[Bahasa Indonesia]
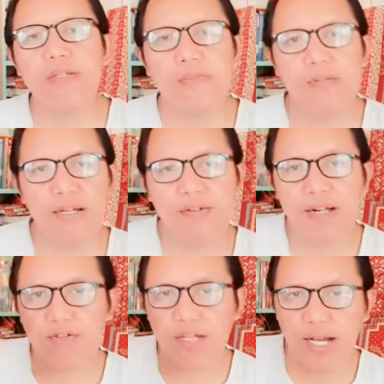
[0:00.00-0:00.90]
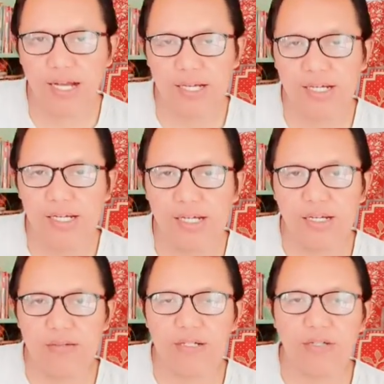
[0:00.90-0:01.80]
bisa usaha,
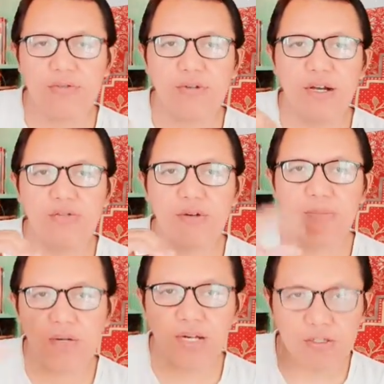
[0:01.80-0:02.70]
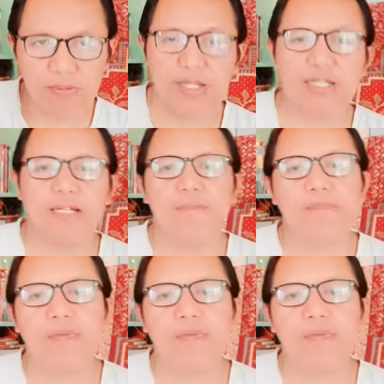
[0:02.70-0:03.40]
bisa juga jual beli dan sebagainya